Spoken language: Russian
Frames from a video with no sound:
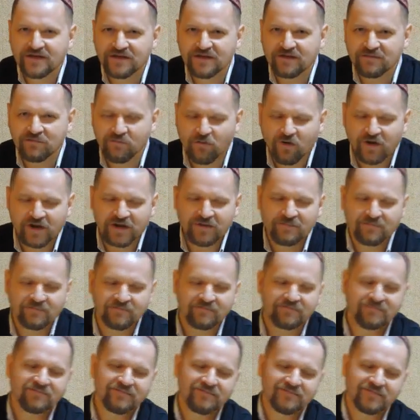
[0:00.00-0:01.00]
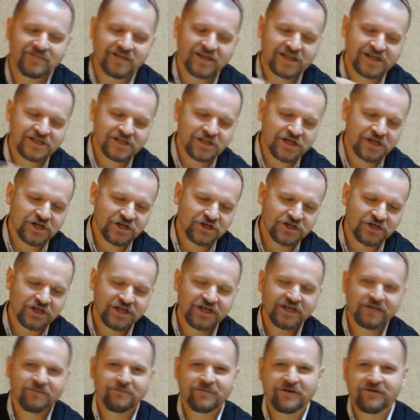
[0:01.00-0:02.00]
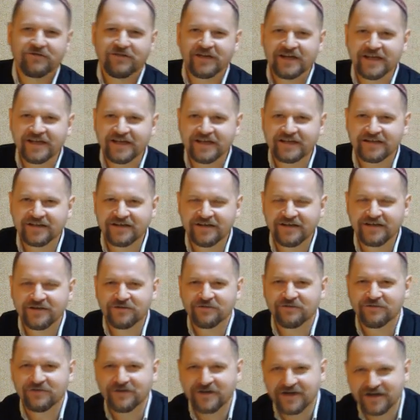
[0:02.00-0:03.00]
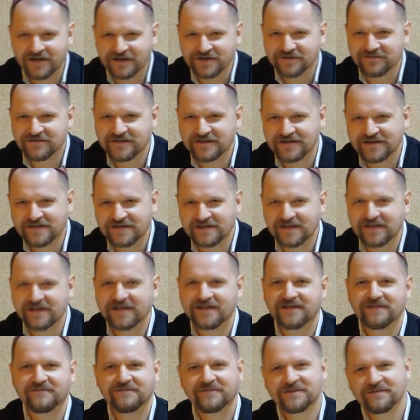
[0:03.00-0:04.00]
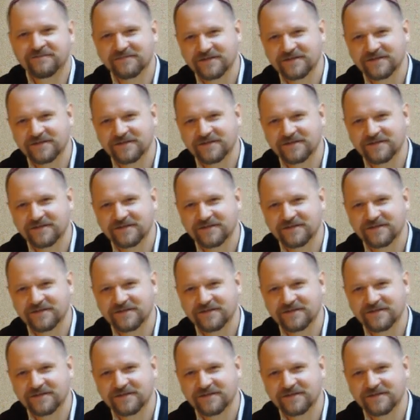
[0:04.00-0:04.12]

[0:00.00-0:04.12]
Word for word: Бог им разрешил, повелел ухаживать за садом,